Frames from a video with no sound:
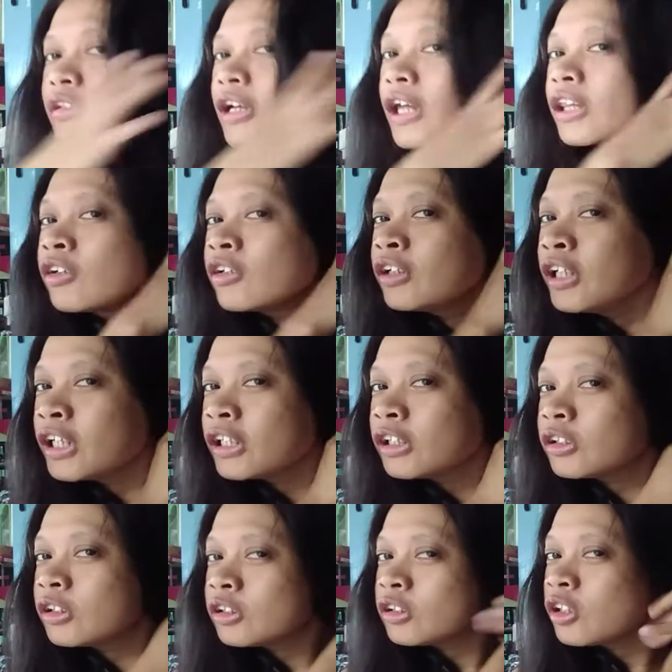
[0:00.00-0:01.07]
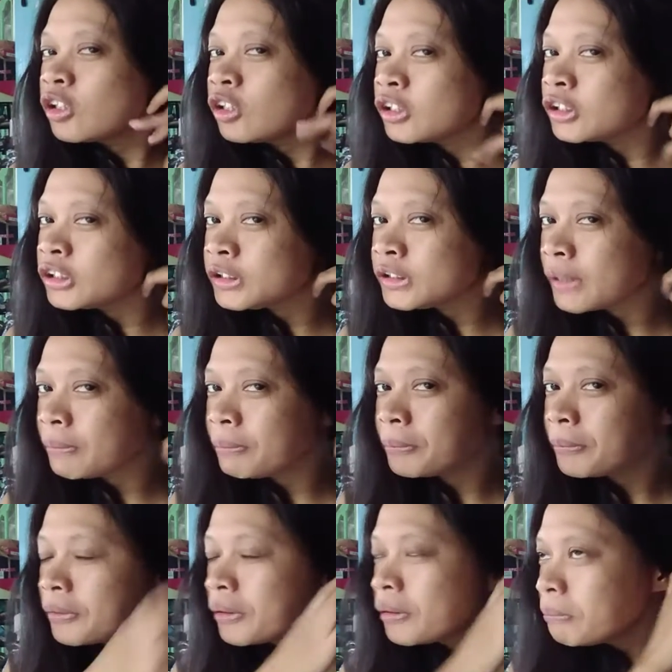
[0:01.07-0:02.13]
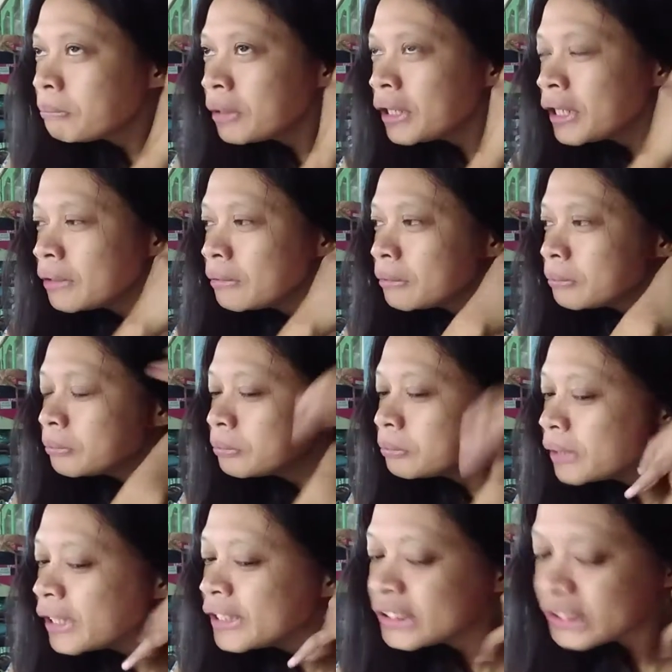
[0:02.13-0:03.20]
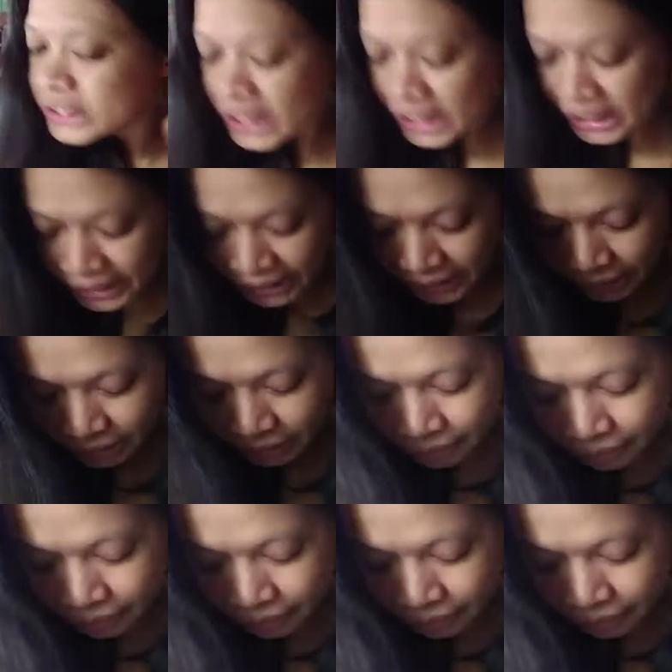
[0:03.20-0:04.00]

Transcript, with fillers: At init sa by, by side.